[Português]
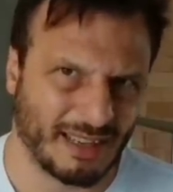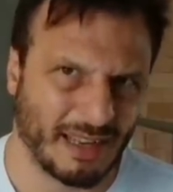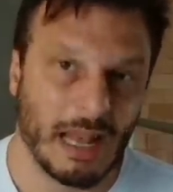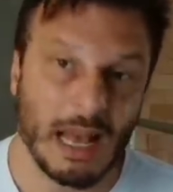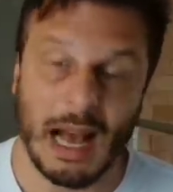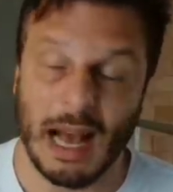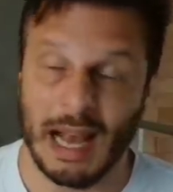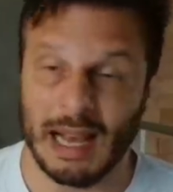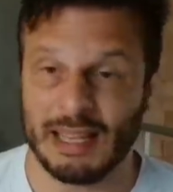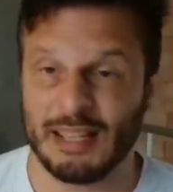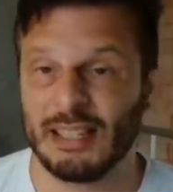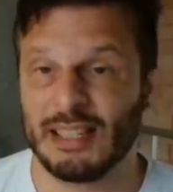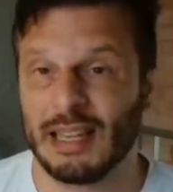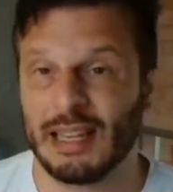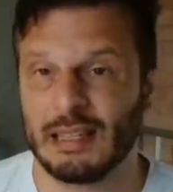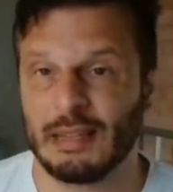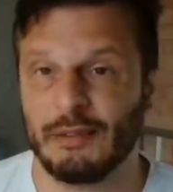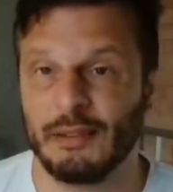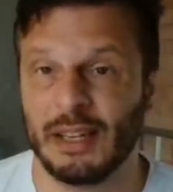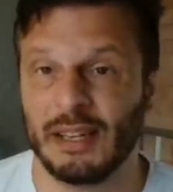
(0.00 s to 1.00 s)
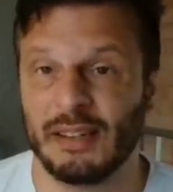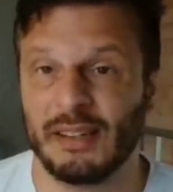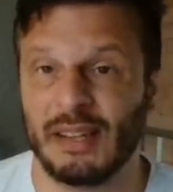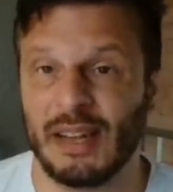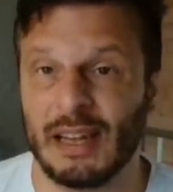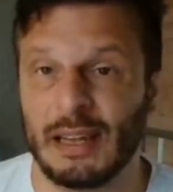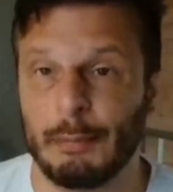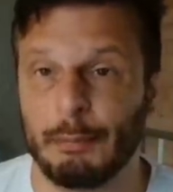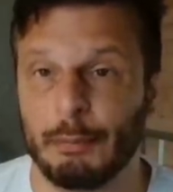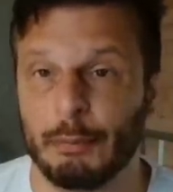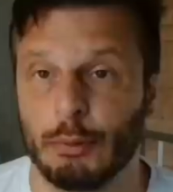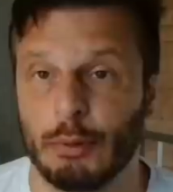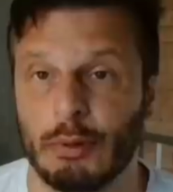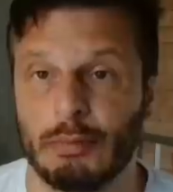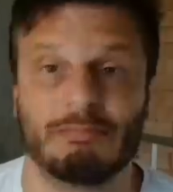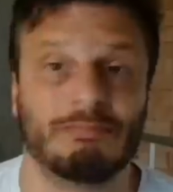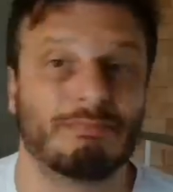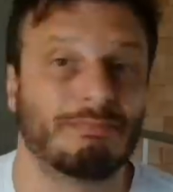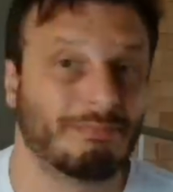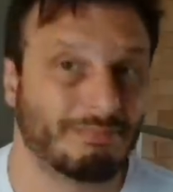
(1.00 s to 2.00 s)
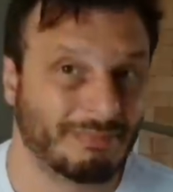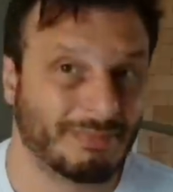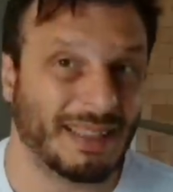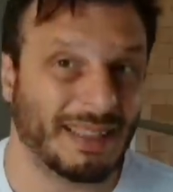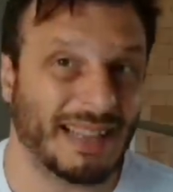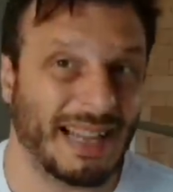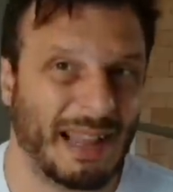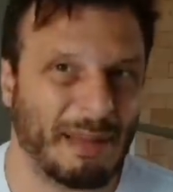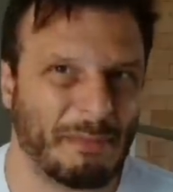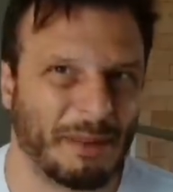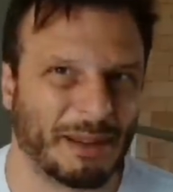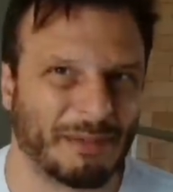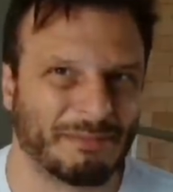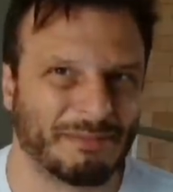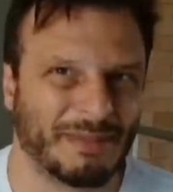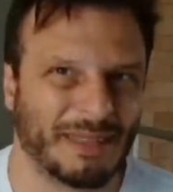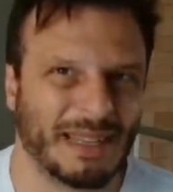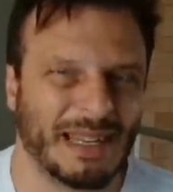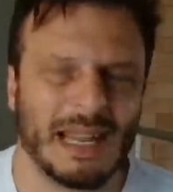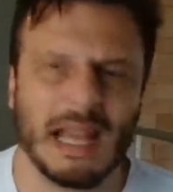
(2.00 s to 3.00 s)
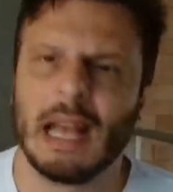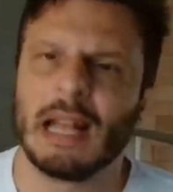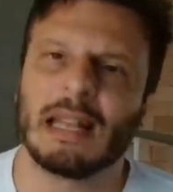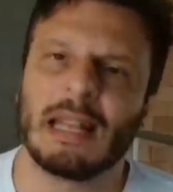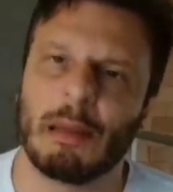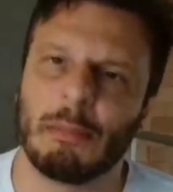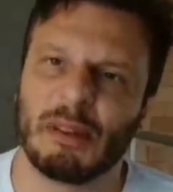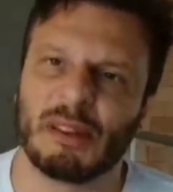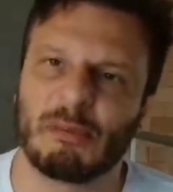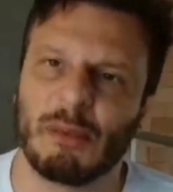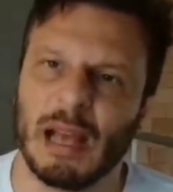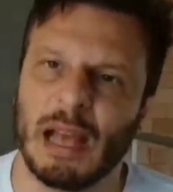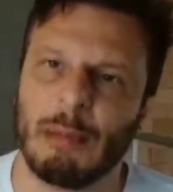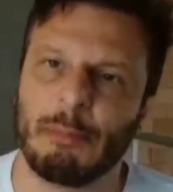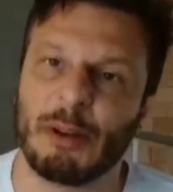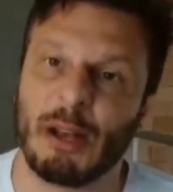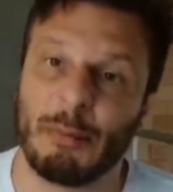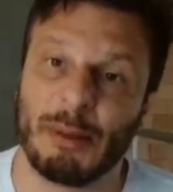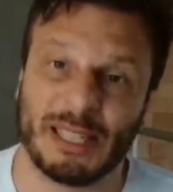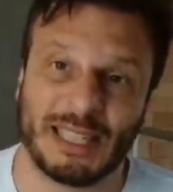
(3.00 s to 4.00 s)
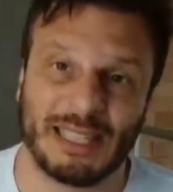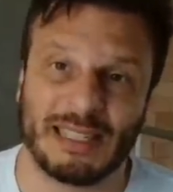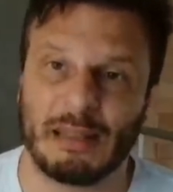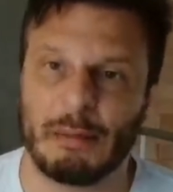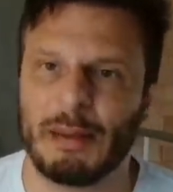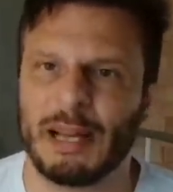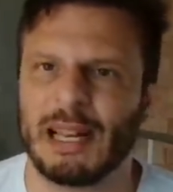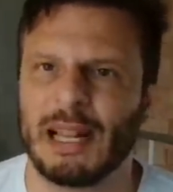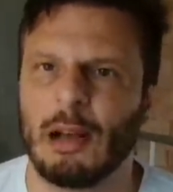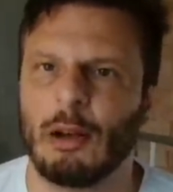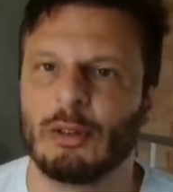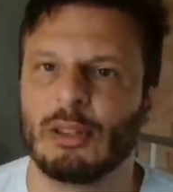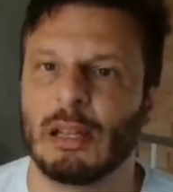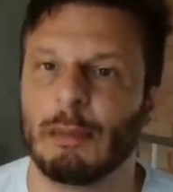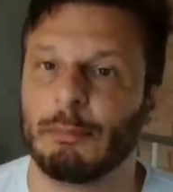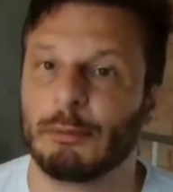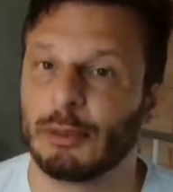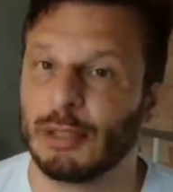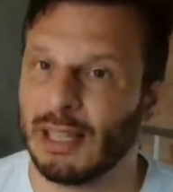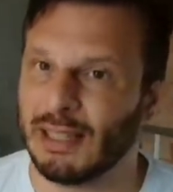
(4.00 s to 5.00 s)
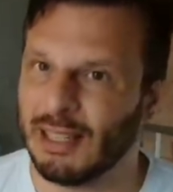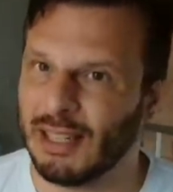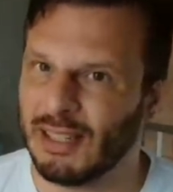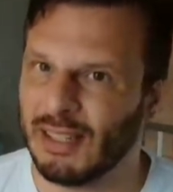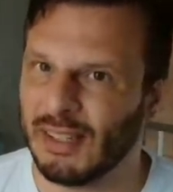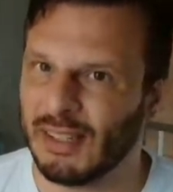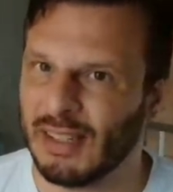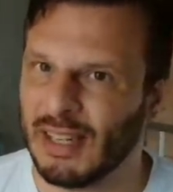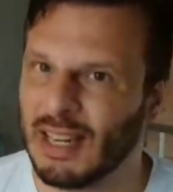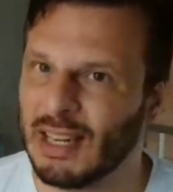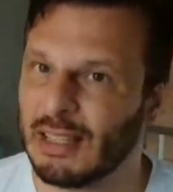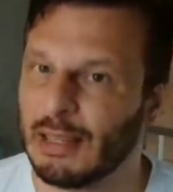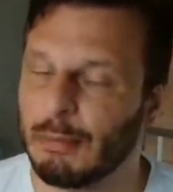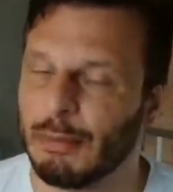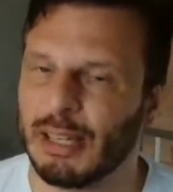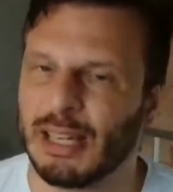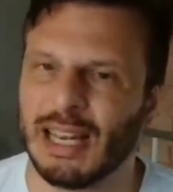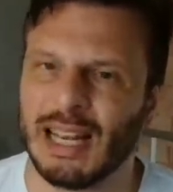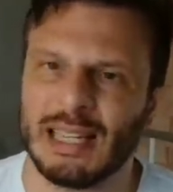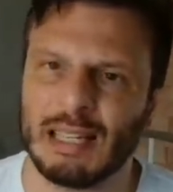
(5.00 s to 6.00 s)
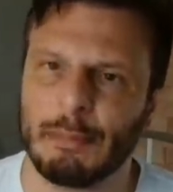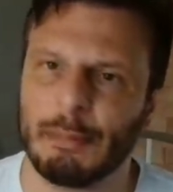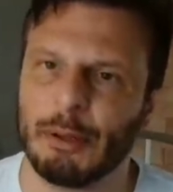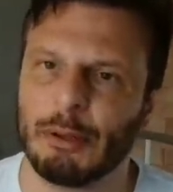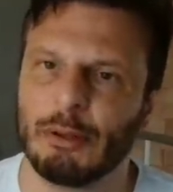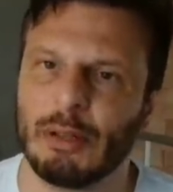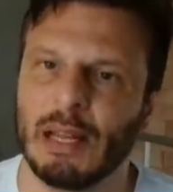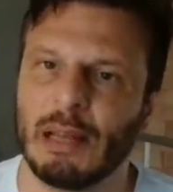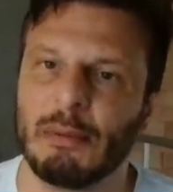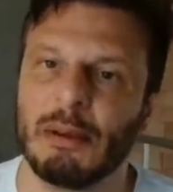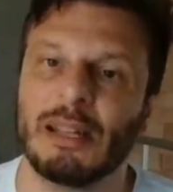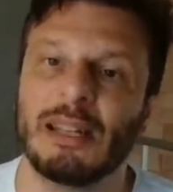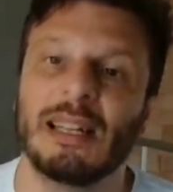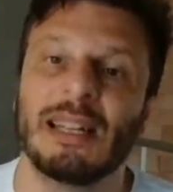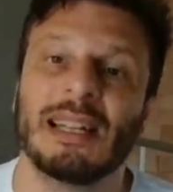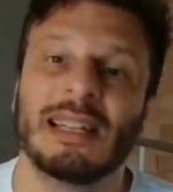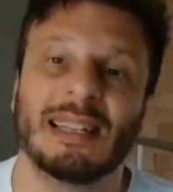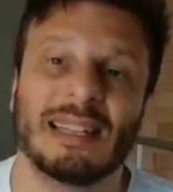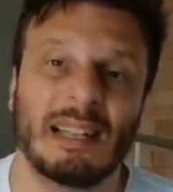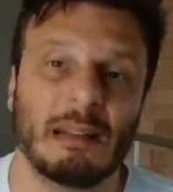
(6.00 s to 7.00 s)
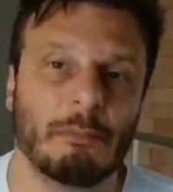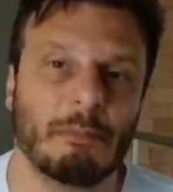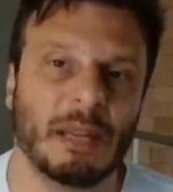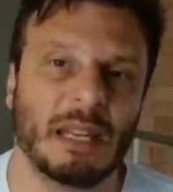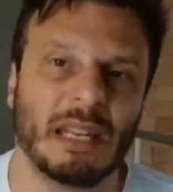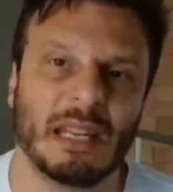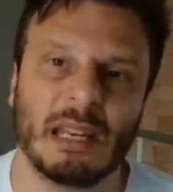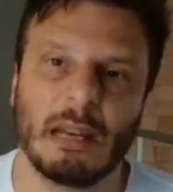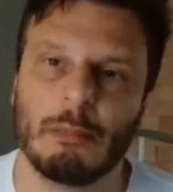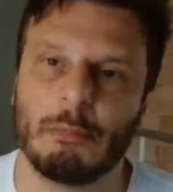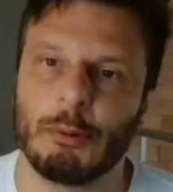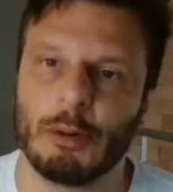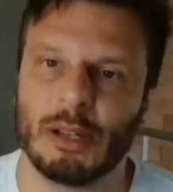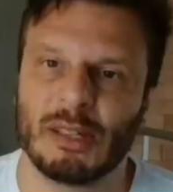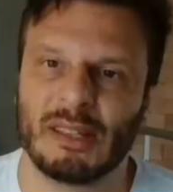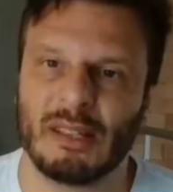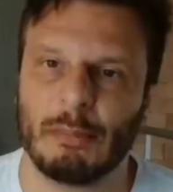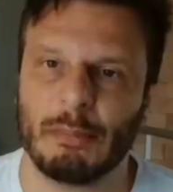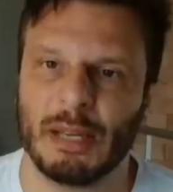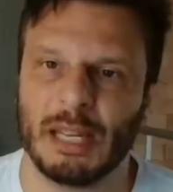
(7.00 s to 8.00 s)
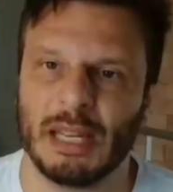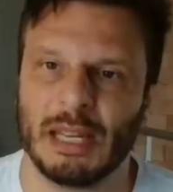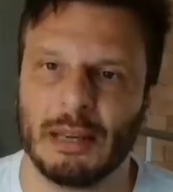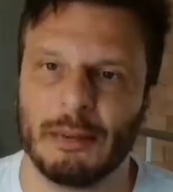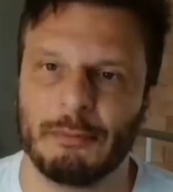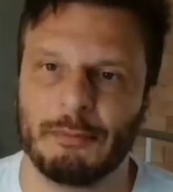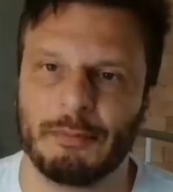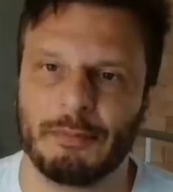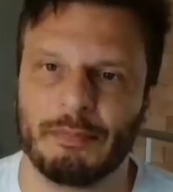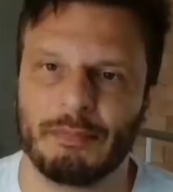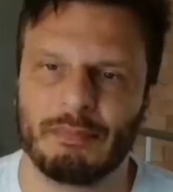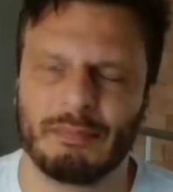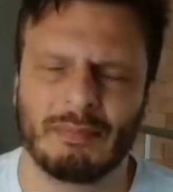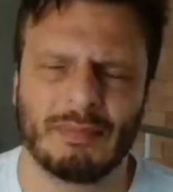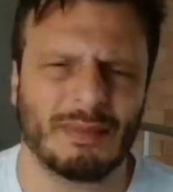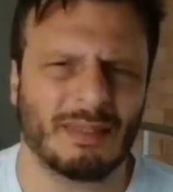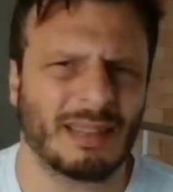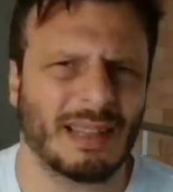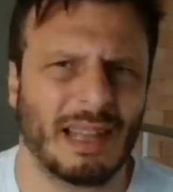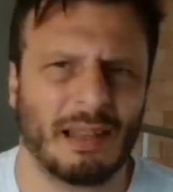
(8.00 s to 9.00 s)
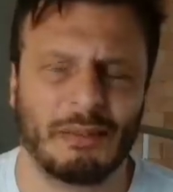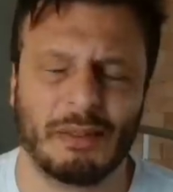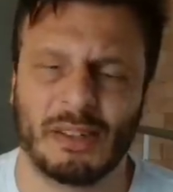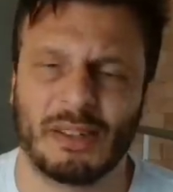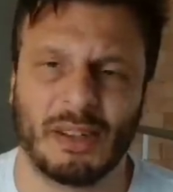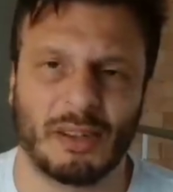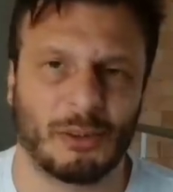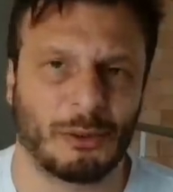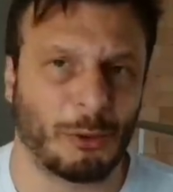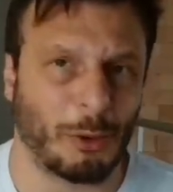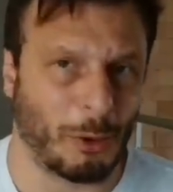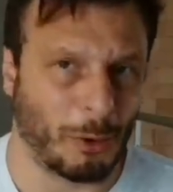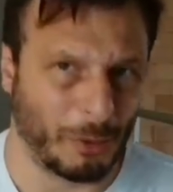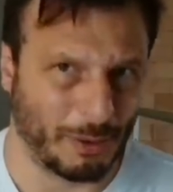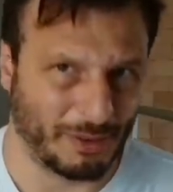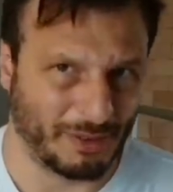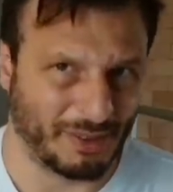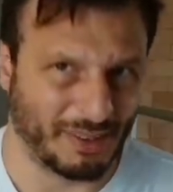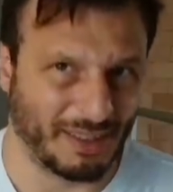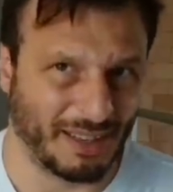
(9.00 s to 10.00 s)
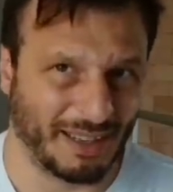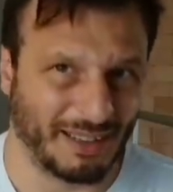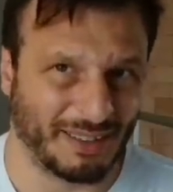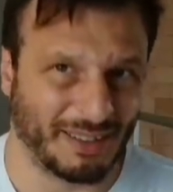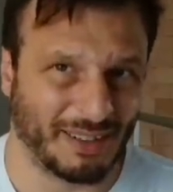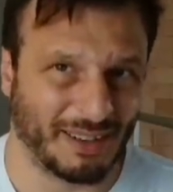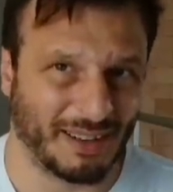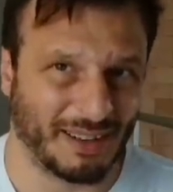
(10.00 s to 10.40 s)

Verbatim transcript: A entidade é financiada por Lehman. Na mesma época, Batata Amaral, deputada de esquerda bancada pelo Lehman, também encampou essa briga. Deve ser só coincidência.